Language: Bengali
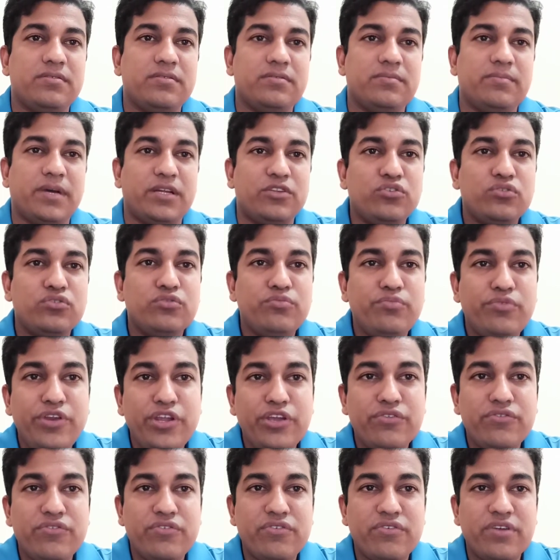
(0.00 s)
মাদকদ্রব্য
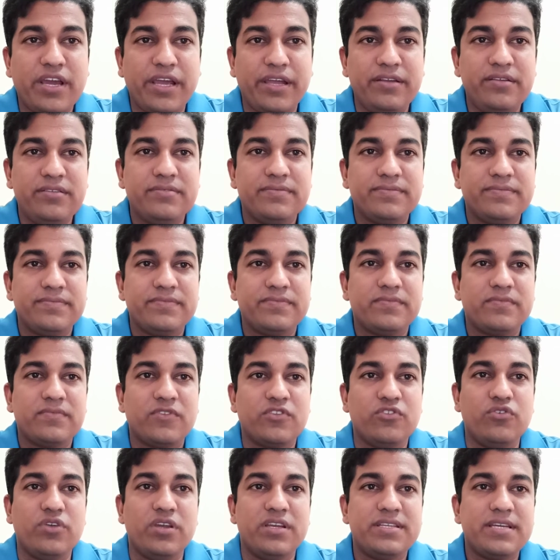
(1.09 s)
নিয়ন্ত্রণ আইন
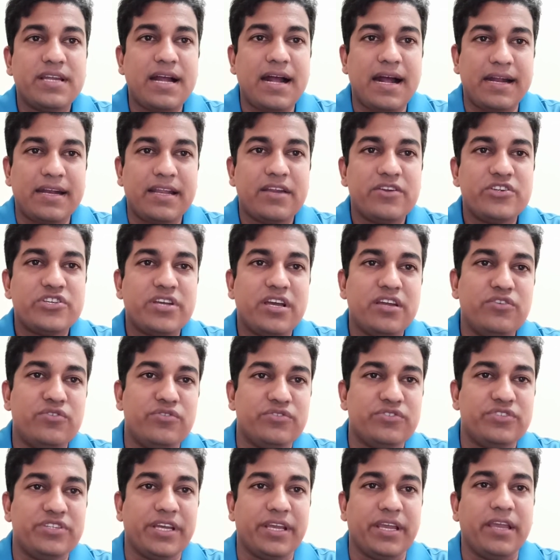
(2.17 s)
দুই সাল
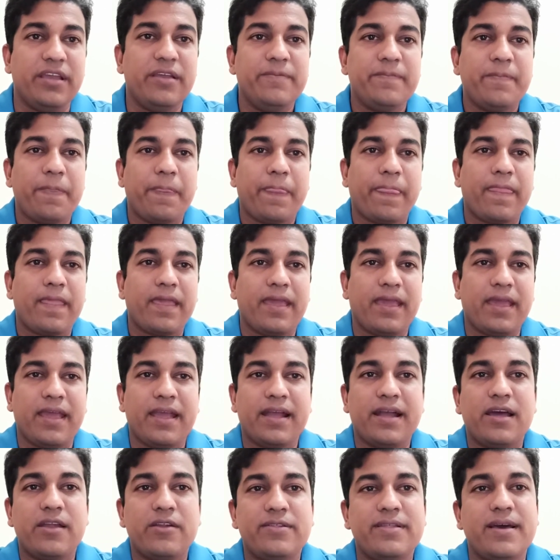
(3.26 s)
অনুযায়ী
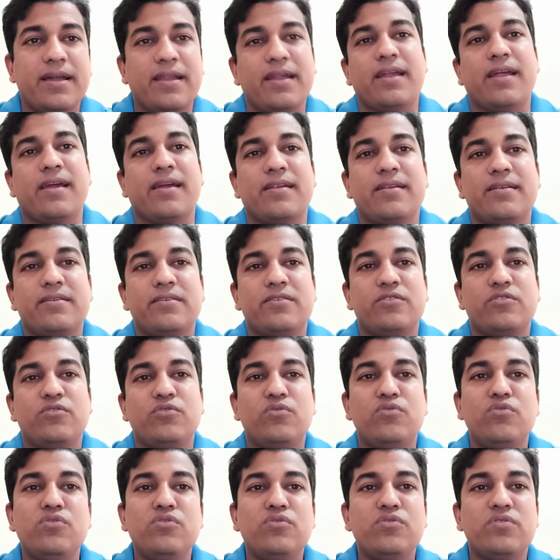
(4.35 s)
এগারো ধারা
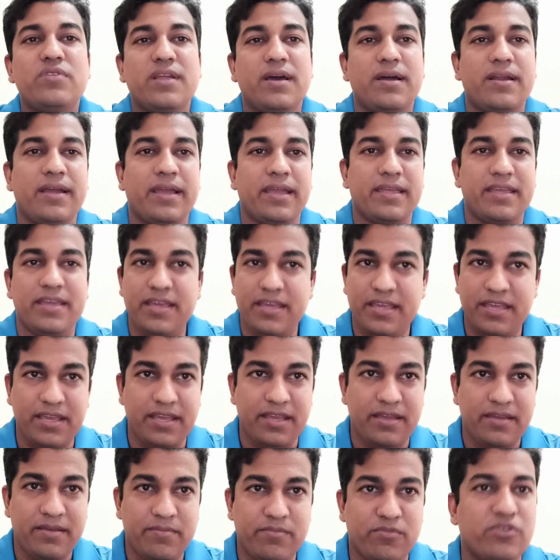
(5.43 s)
কোন কোন ধারায় কি কি
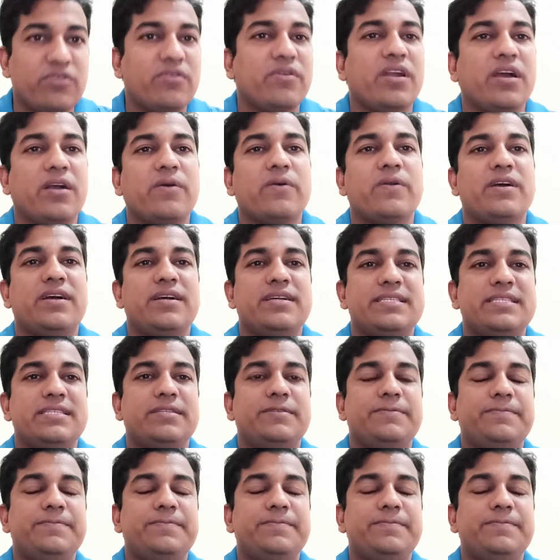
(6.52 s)
বর্ণনা করা আছে